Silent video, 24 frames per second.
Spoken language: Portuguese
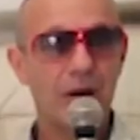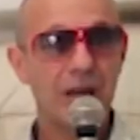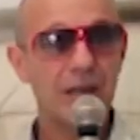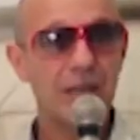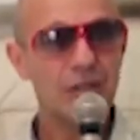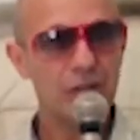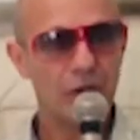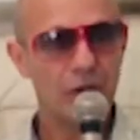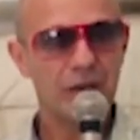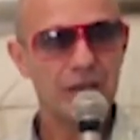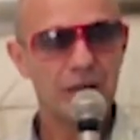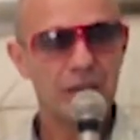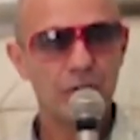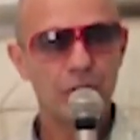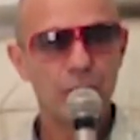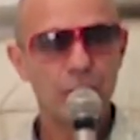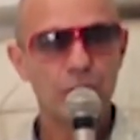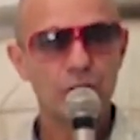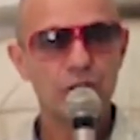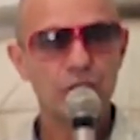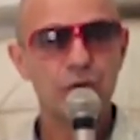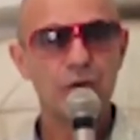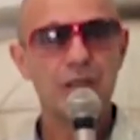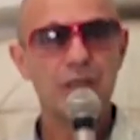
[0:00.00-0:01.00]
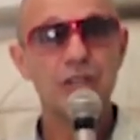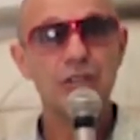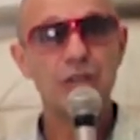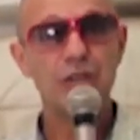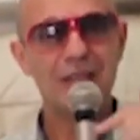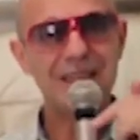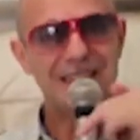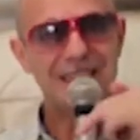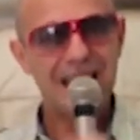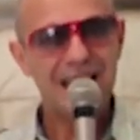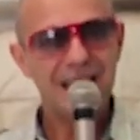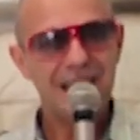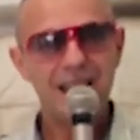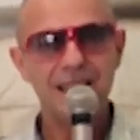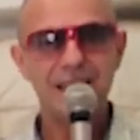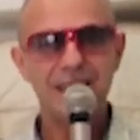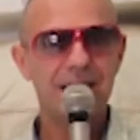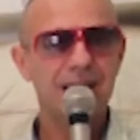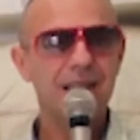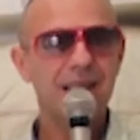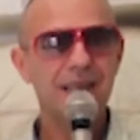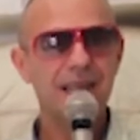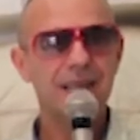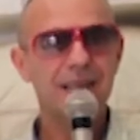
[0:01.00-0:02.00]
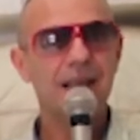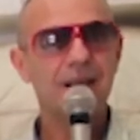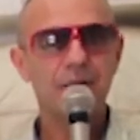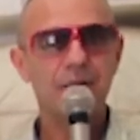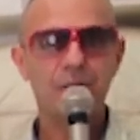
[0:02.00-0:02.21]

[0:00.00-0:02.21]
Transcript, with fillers: Olha só que luxo. E só tem aqui na